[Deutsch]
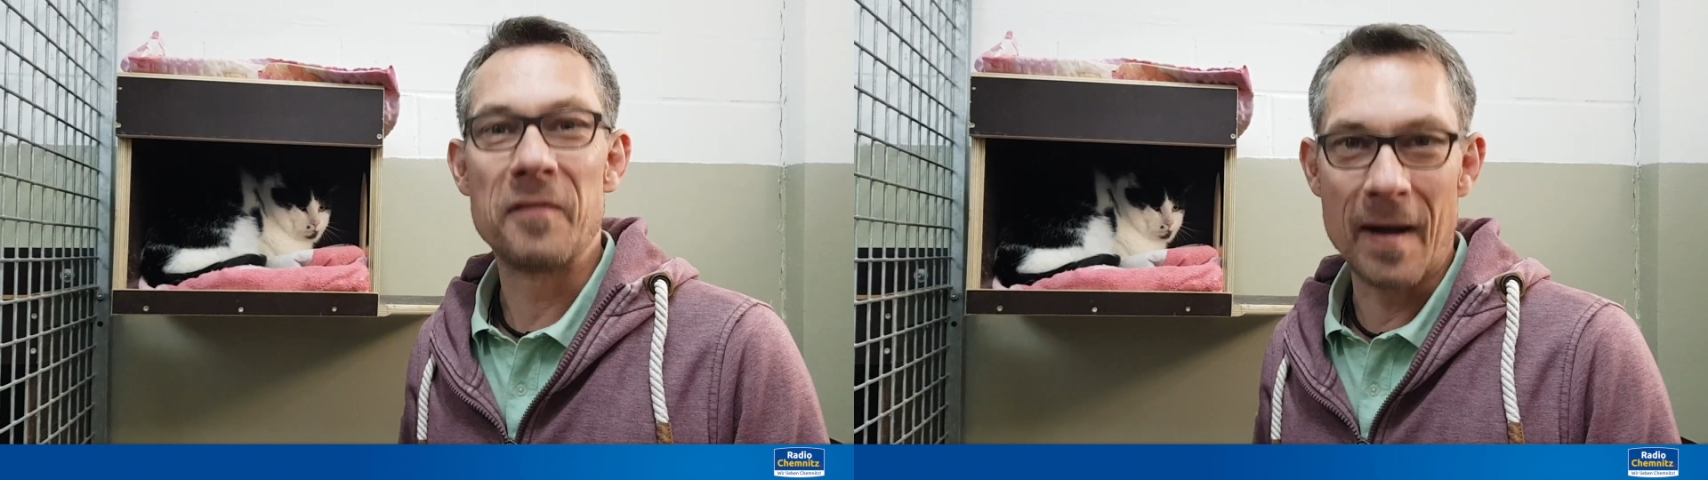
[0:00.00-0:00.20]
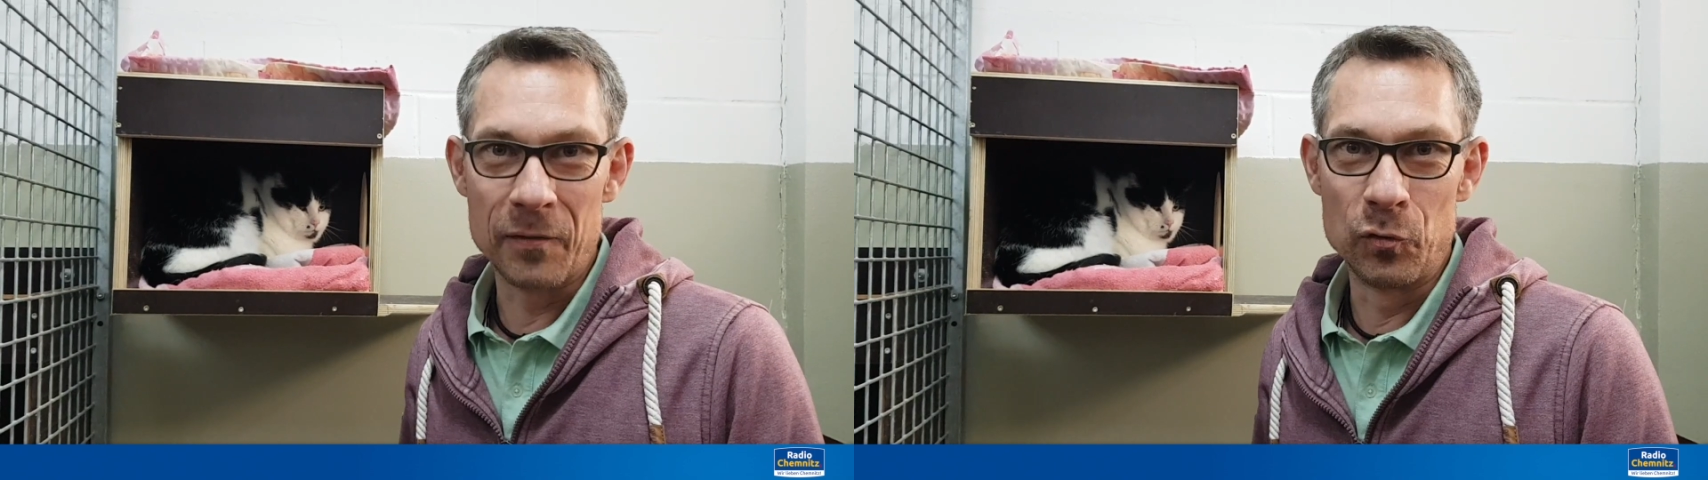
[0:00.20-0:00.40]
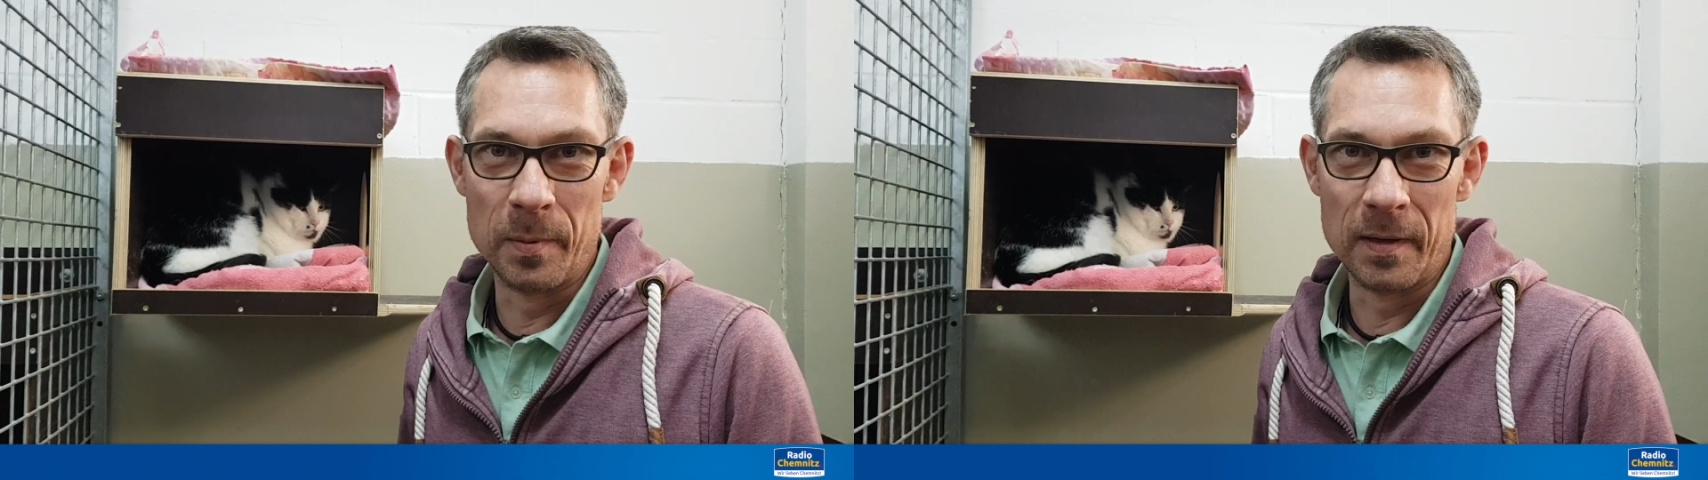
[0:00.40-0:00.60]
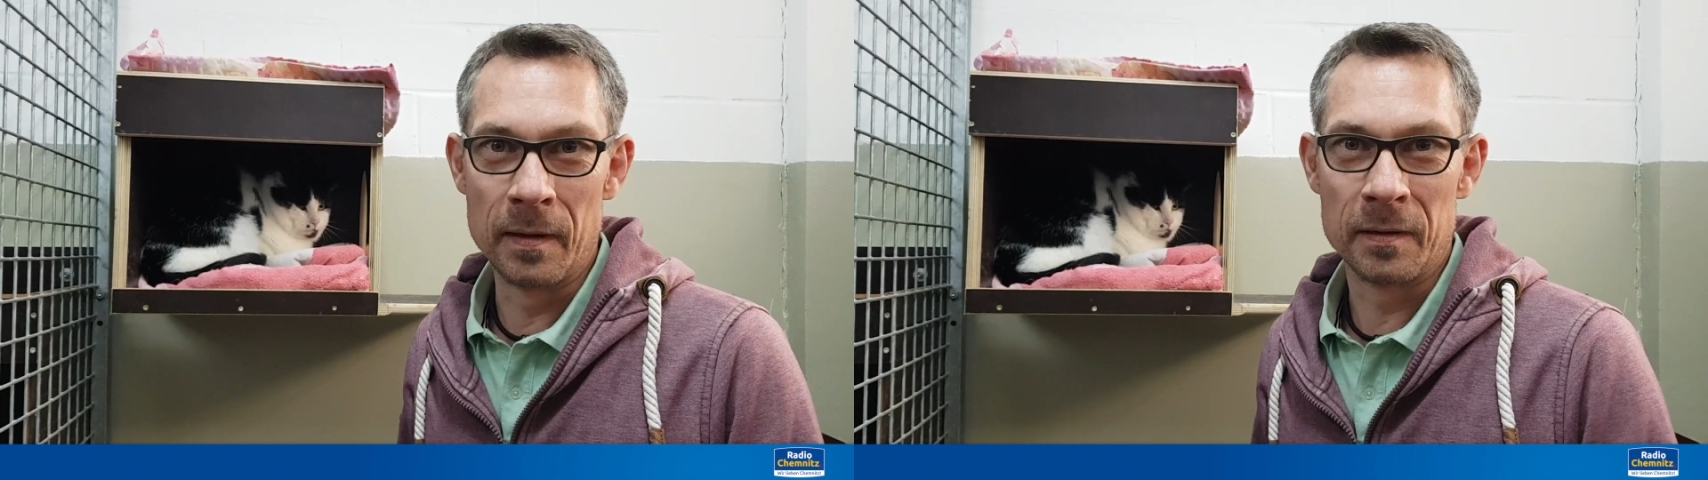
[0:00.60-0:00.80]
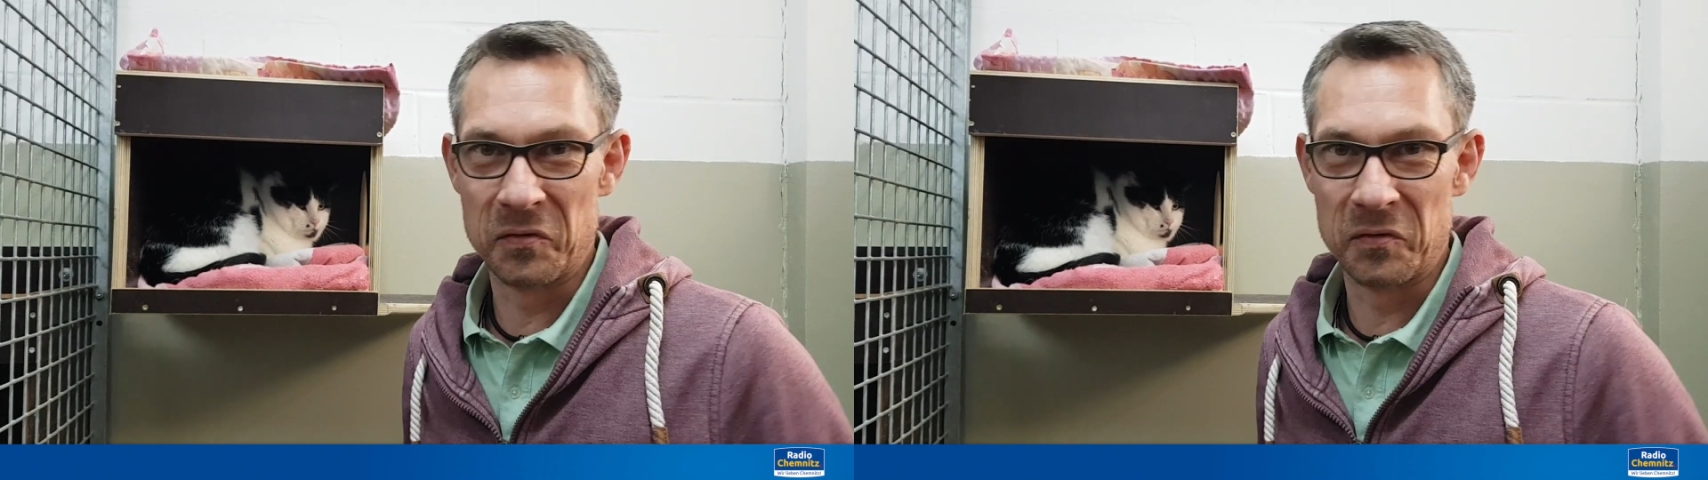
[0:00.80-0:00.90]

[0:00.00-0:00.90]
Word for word: Fahrübel.